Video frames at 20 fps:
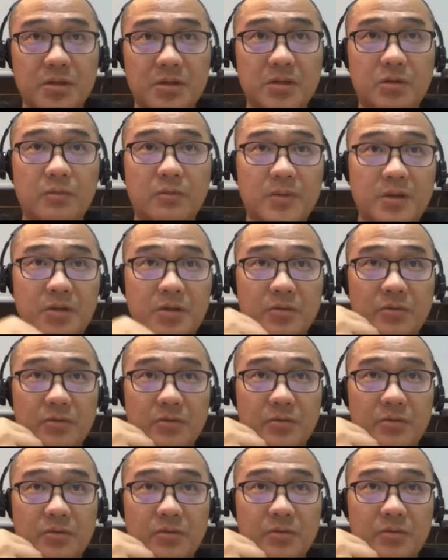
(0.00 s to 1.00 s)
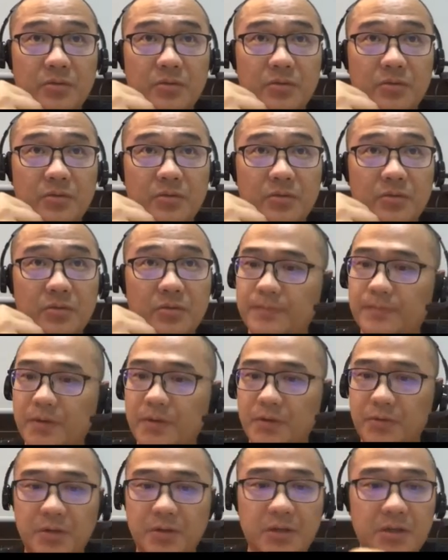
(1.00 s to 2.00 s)
像我们有一个
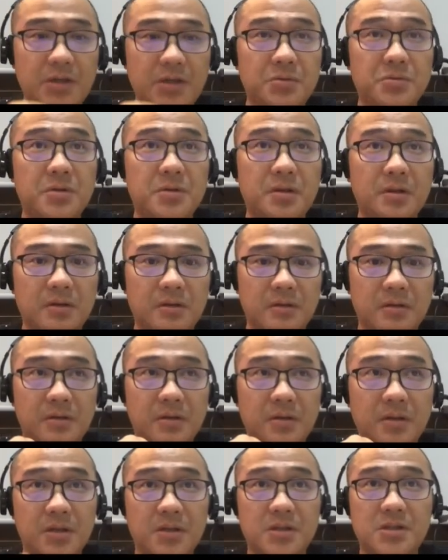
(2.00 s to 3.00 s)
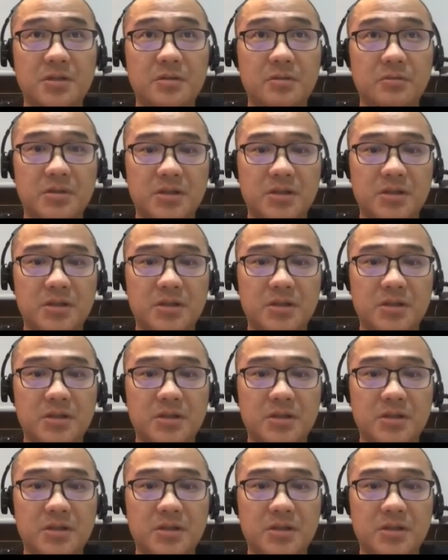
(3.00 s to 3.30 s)
有一个地区的一个系统，